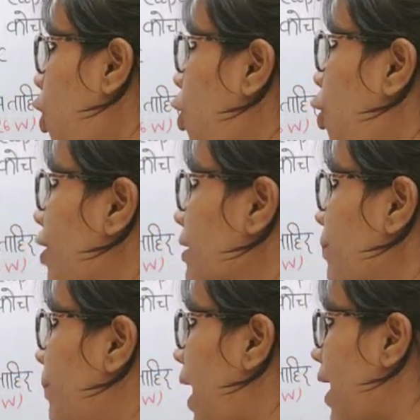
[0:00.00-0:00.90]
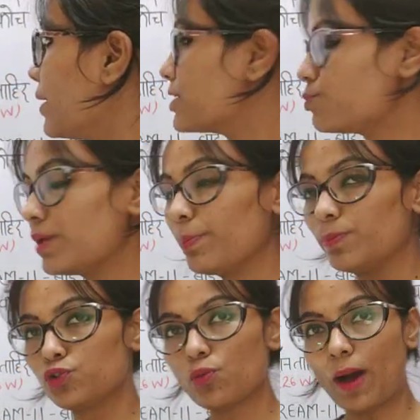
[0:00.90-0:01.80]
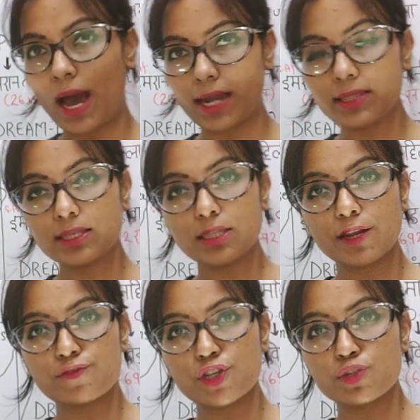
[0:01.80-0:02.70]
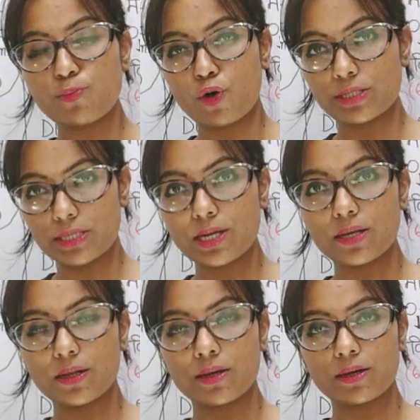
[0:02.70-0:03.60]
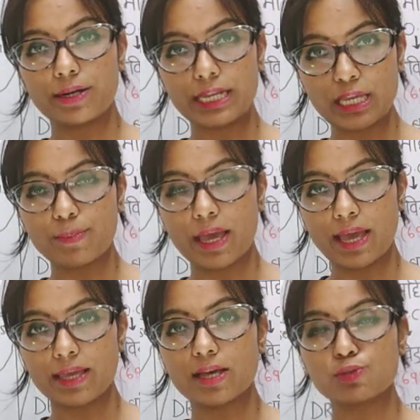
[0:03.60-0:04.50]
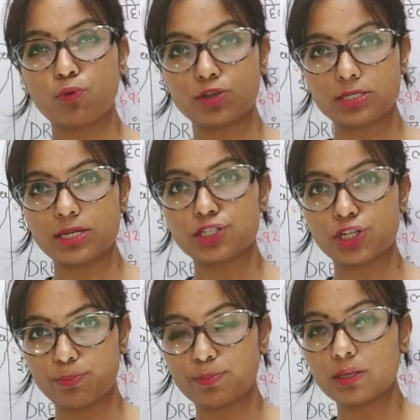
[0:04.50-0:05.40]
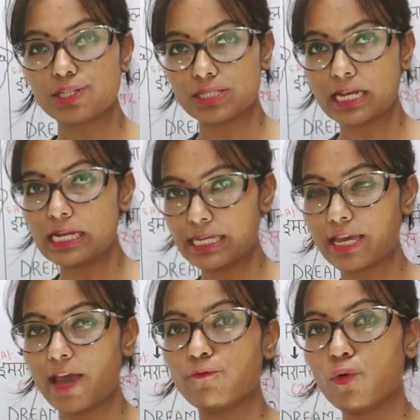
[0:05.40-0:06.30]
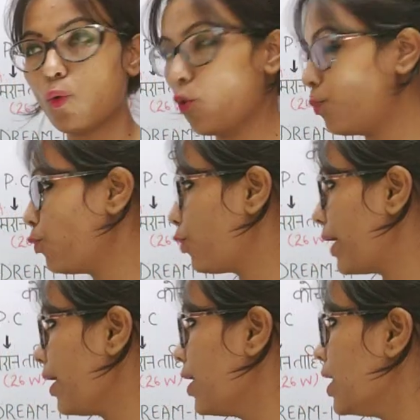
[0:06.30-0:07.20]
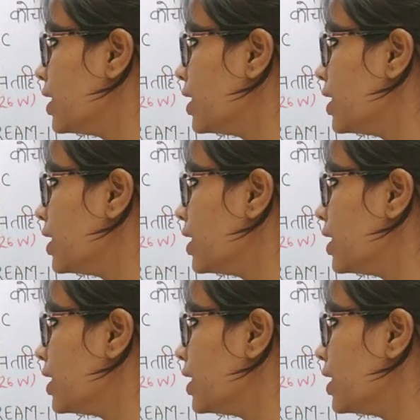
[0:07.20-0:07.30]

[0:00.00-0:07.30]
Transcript: और इसमें जो भारत की तरफ से स्पॉन्सर टीम है या स्पॉन्सरशिप जिसने ली है वो ओप्पो है